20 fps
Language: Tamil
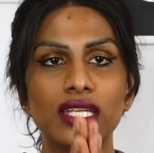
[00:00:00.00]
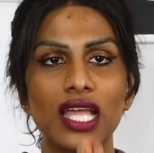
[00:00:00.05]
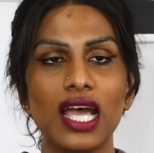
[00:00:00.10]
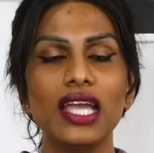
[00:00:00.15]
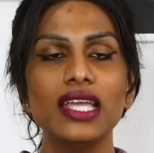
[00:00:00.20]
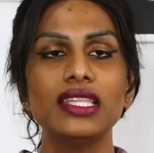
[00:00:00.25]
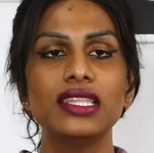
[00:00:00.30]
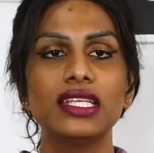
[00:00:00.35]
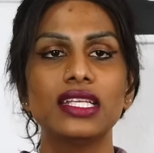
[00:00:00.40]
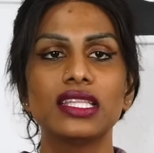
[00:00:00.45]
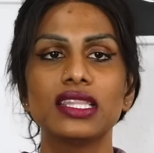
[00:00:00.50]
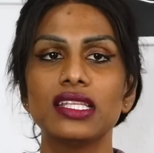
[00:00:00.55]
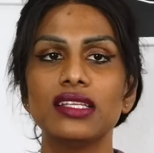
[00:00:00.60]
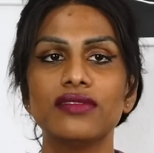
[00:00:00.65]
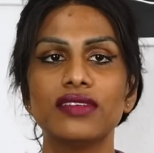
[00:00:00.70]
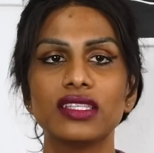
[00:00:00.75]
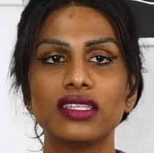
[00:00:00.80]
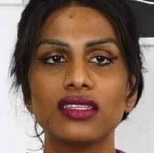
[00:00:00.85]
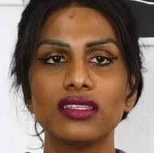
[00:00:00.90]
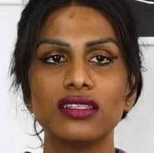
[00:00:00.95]
நான் இந்த
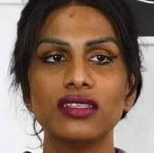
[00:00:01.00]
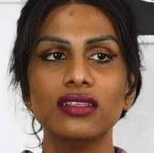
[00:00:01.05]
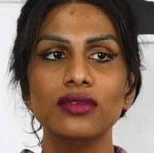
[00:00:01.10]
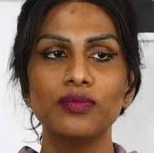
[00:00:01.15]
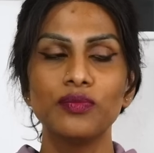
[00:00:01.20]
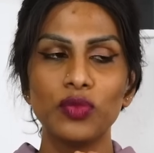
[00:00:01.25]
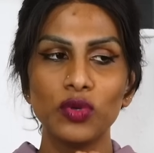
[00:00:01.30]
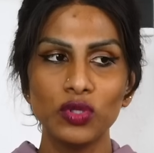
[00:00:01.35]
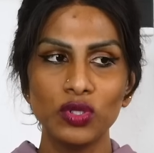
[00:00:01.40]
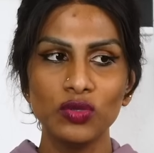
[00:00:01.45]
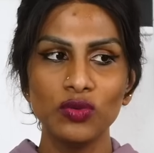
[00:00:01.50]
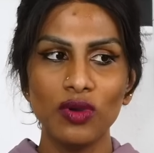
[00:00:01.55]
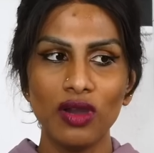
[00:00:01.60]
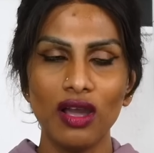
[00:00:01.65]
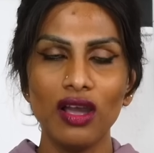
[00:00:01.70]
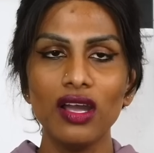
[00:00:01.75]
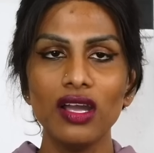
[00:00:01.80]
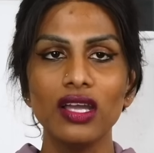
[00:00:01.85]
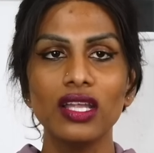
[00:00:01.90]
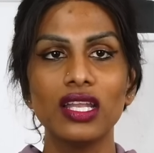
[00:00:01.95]
இடத்துல வந்து
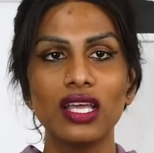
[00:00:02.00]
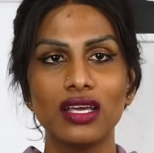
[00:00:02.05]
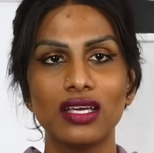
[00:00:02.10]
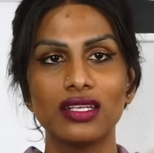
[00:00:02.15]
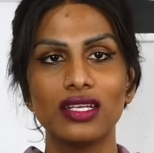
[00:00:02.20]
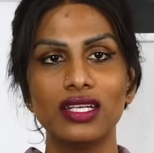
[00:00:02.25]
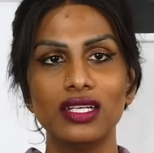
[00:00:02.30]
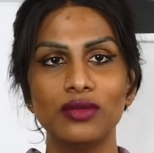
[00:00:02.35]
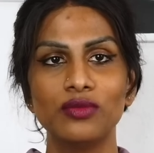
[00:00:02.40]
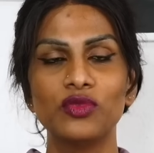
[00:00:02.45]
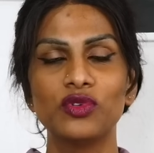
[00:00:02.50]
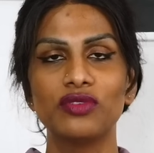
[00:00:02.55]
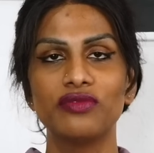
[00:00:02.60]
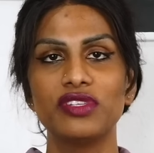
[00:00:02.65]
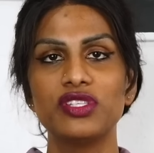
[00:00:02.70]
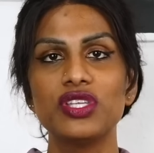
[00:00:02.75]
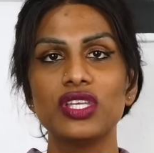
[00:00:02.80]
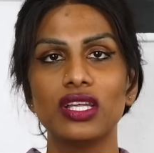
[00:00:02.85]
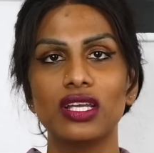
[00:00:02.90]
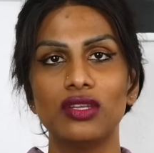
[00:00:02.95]
பொதுவாக நான் ரெண்டு மூணு
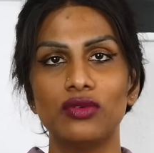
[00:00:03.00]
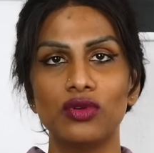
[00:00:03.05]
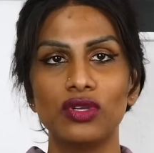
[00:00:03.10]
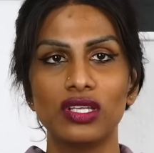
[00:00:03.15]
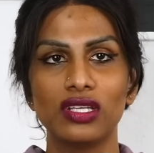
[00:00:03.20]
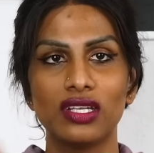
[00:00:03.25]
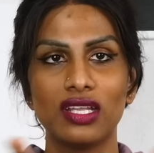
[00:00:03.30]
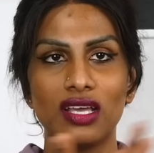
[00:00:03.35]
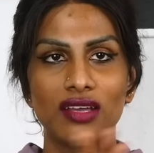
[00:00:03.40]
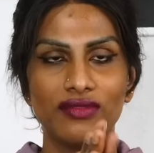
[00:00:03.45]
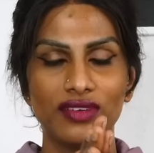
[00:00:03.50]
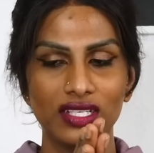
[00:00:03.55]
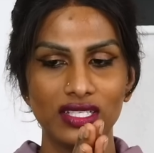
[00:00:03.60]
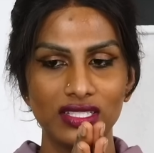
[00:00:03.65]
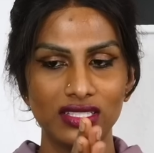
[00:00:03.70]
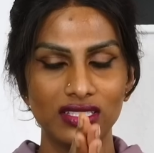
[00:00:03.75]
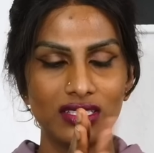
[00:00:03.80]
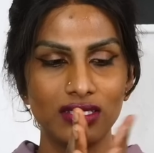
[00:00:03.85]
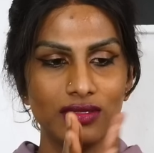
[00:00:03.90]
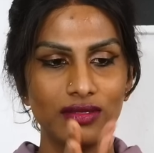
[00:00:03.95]
விஷயங்களை உங்களுக்கு நான்
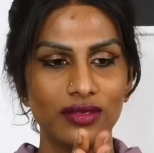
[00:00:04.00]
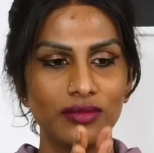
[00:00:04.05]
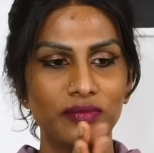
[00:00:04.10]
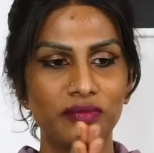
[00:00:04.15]
வகுத்து